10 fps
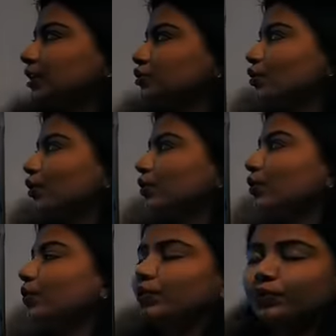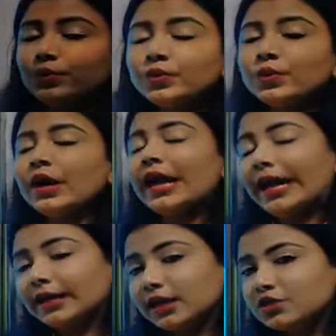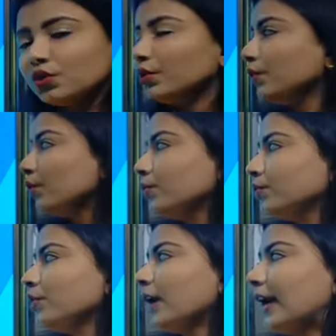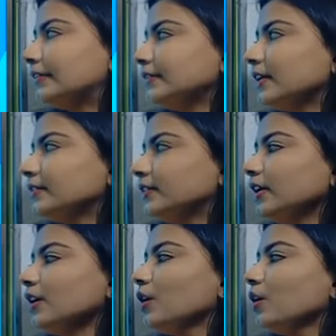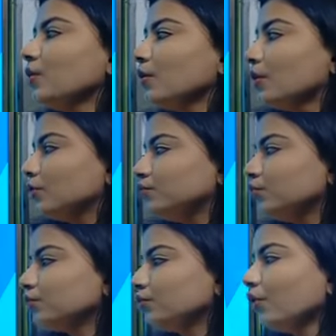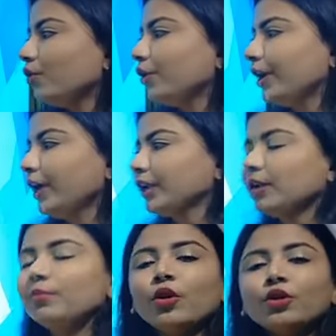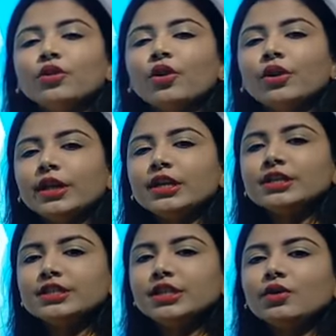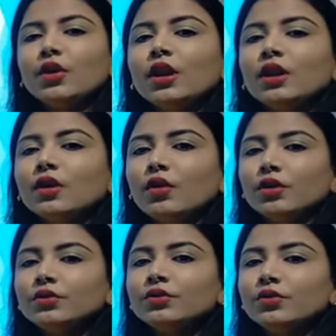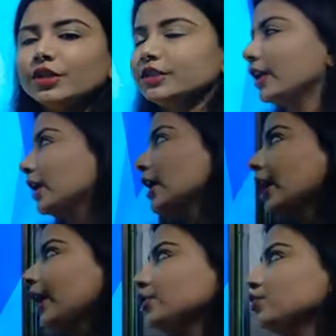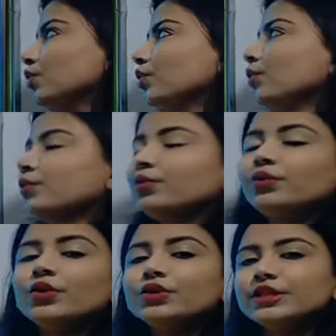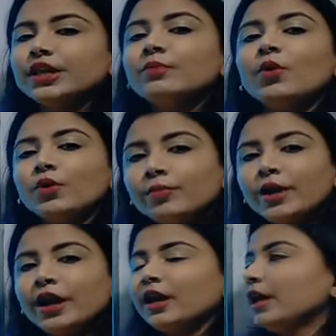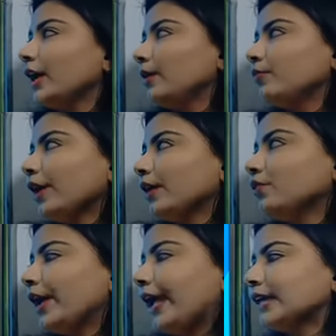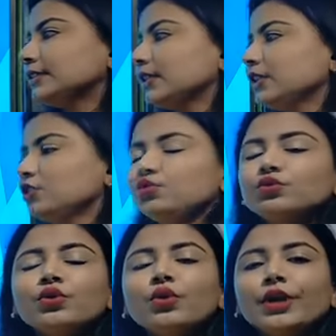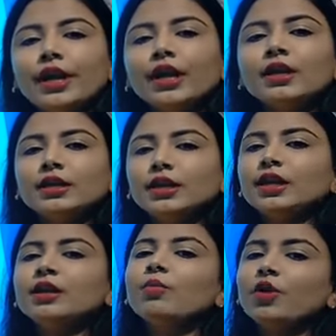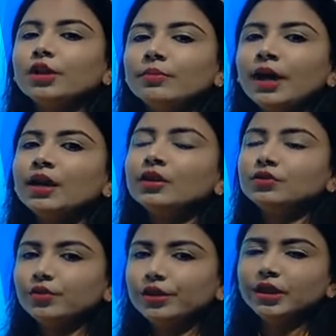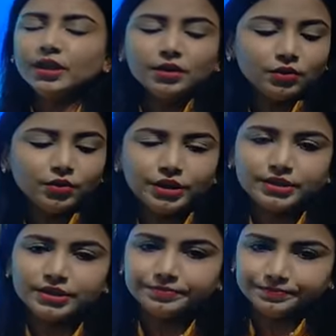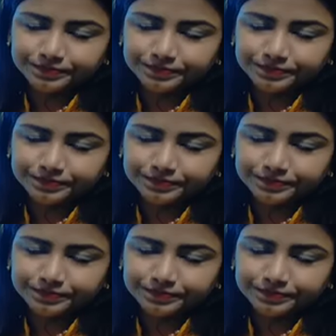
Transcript: একটা ছোট অণু একটা ছোট অণু আস্তে আস্তে যুক্ত হয়ে একটা বড় ধরনের শিকল গঠন করেছে এই ছোট অণুগুলো হচ্ছে মনোমার এবং এগুলো একসাথে যুক্ত হয়ে কি পলিমার তৈরি করেছে